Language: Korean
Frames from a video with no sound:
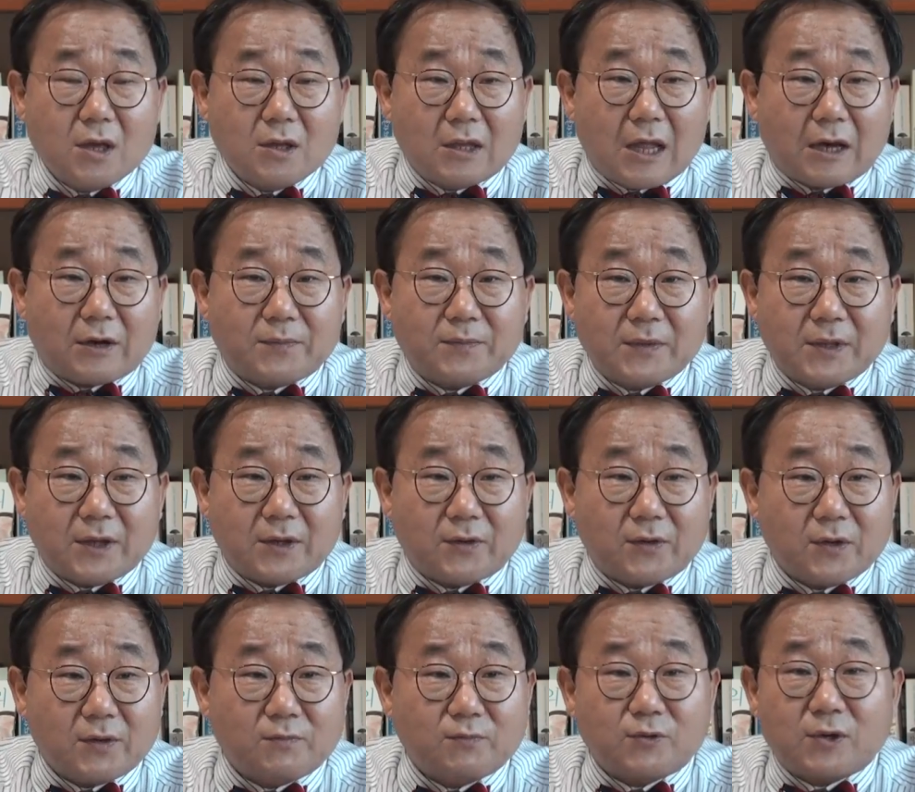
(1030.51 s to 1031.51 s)

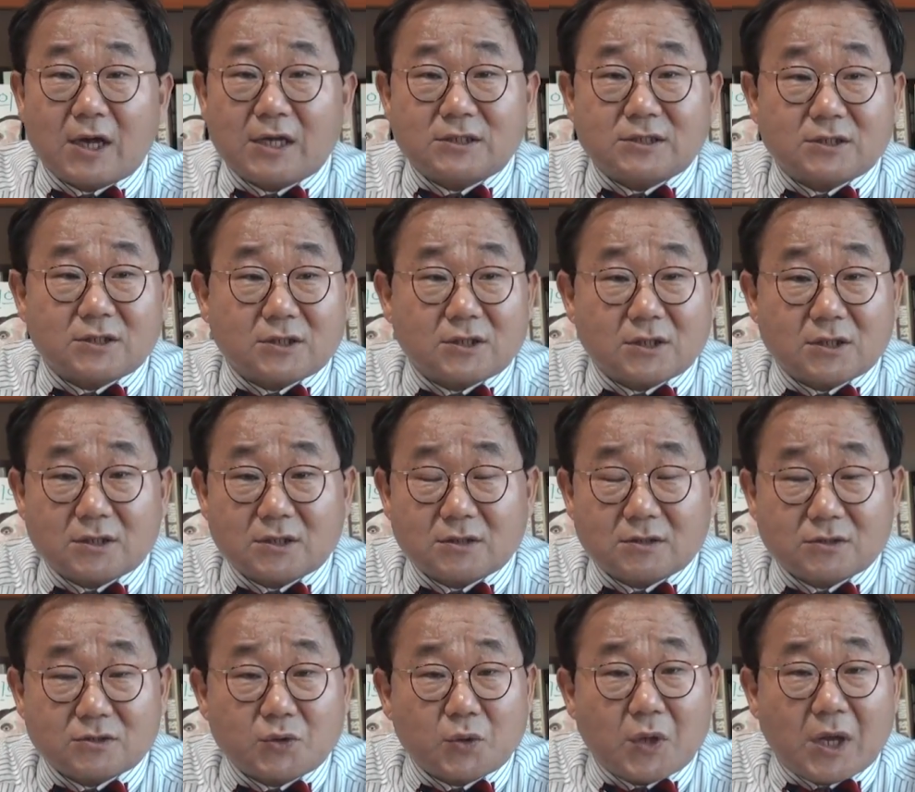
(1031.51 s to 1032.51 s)
나름대로의
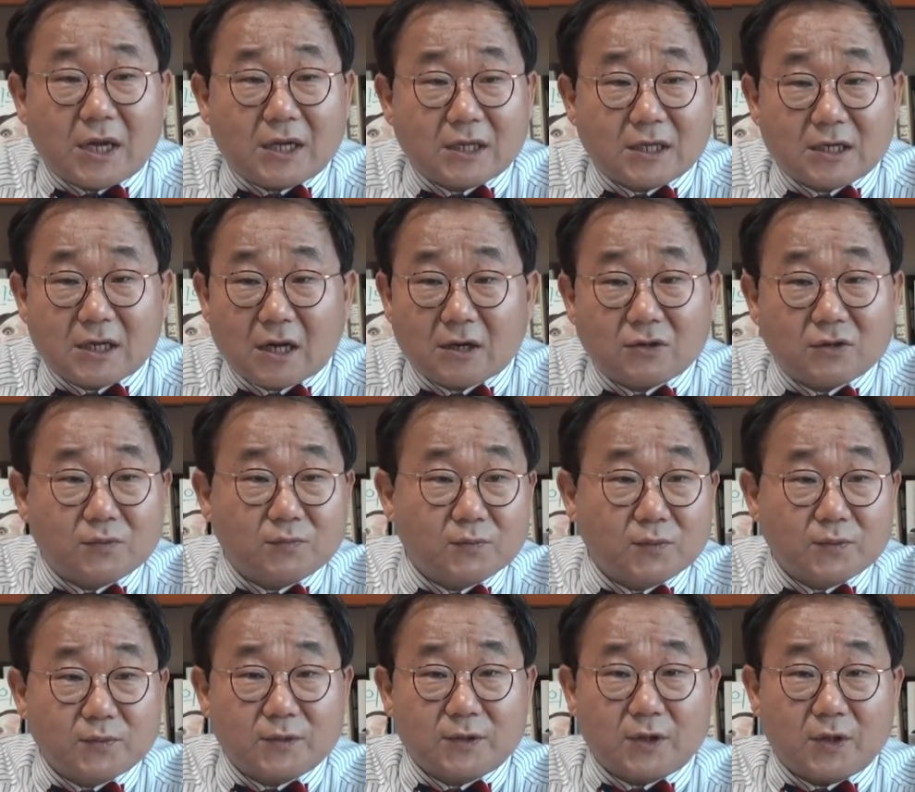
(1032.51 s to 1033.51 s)
문화적인 소양이나 그런
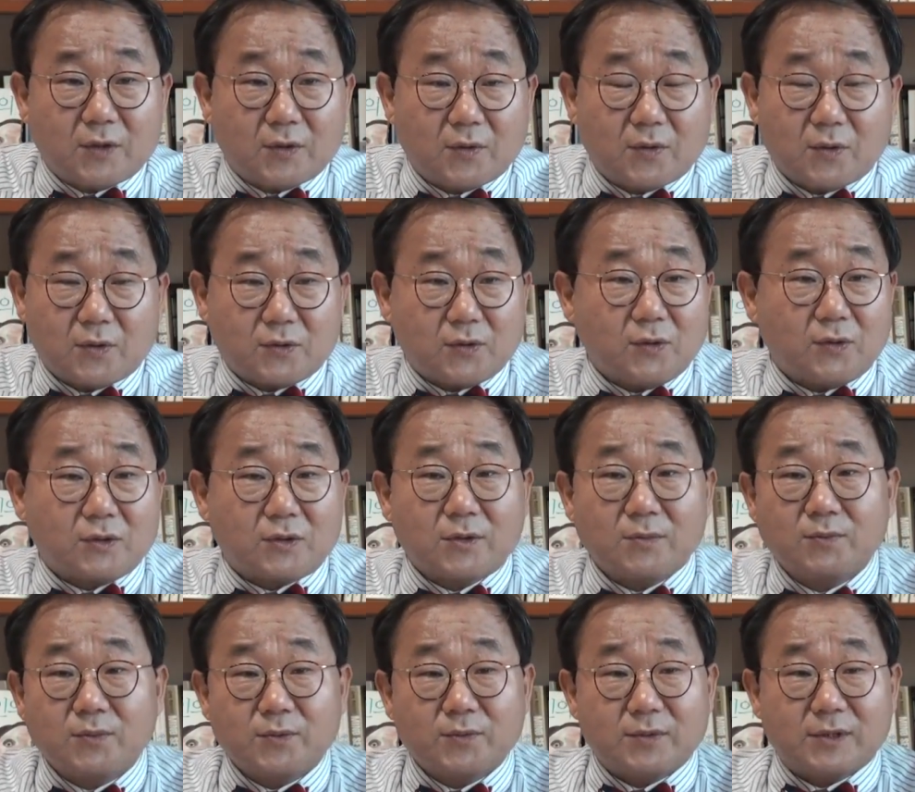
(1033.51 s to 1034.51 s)
부분도 있고 또
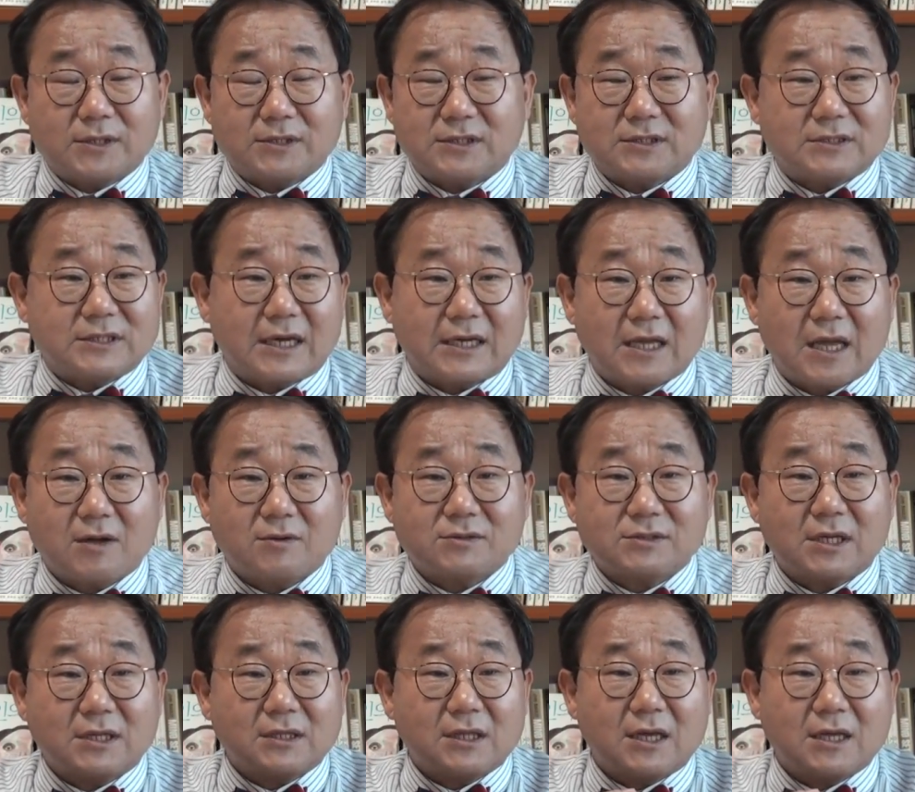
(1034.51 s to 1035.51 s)
어떤 부분에서는 자기하고
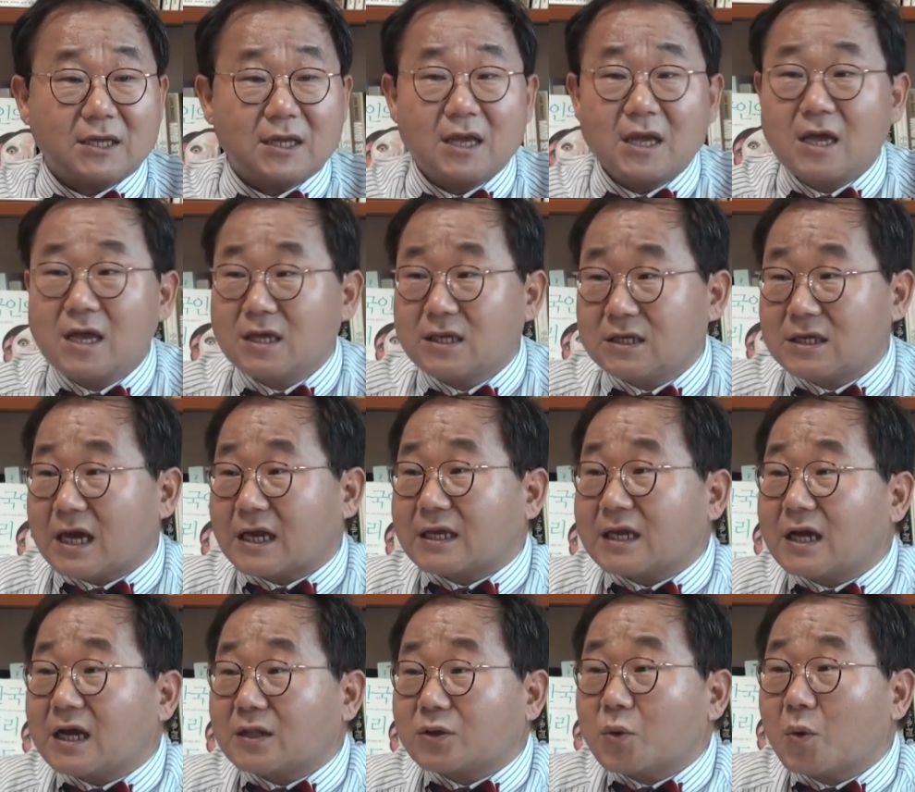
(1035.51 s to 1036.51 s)
상당히
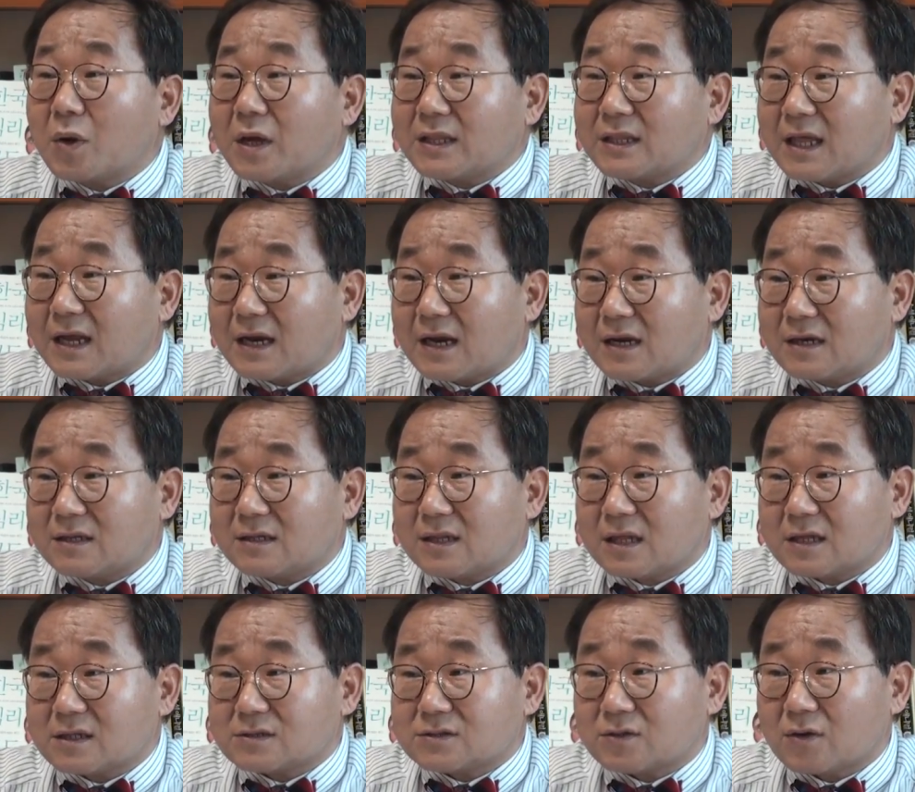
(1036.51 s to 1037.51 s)
이야기가 통한다라는
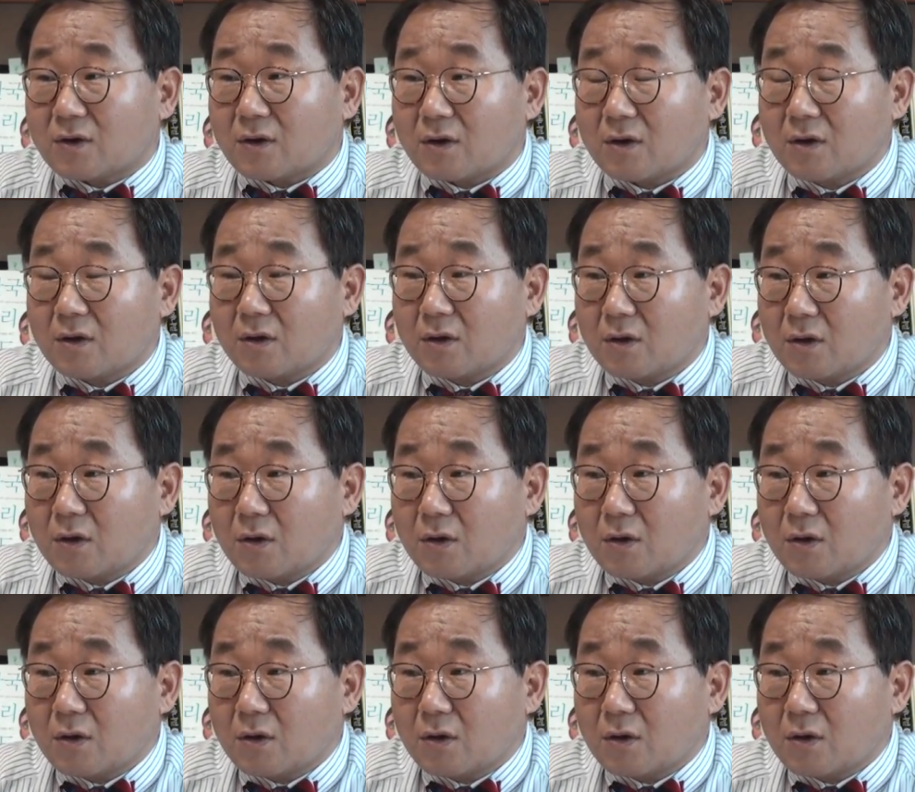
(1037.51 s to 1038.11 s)
데에서